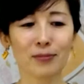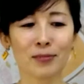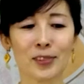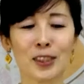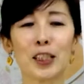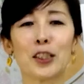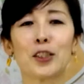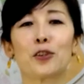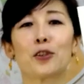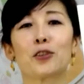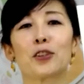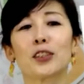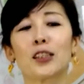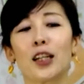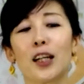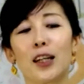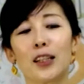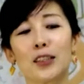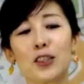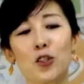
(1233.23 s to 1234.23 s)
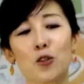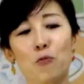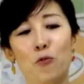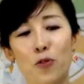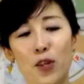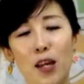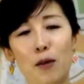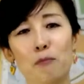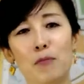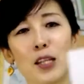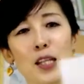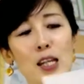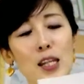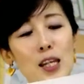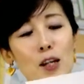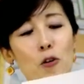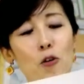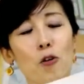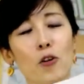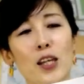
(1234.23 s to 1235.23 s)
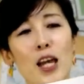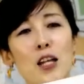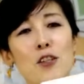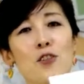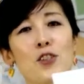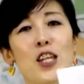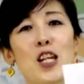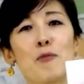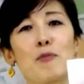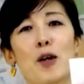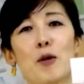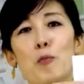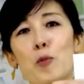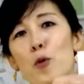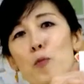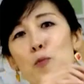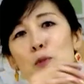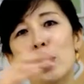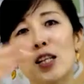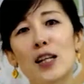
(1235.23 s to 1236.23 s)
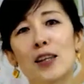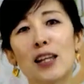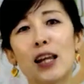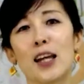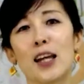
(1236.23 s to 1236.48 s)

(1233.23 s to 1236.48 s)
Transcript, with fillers: ぜひってください。私もね、みんなでこう焼津テレビはもうみんな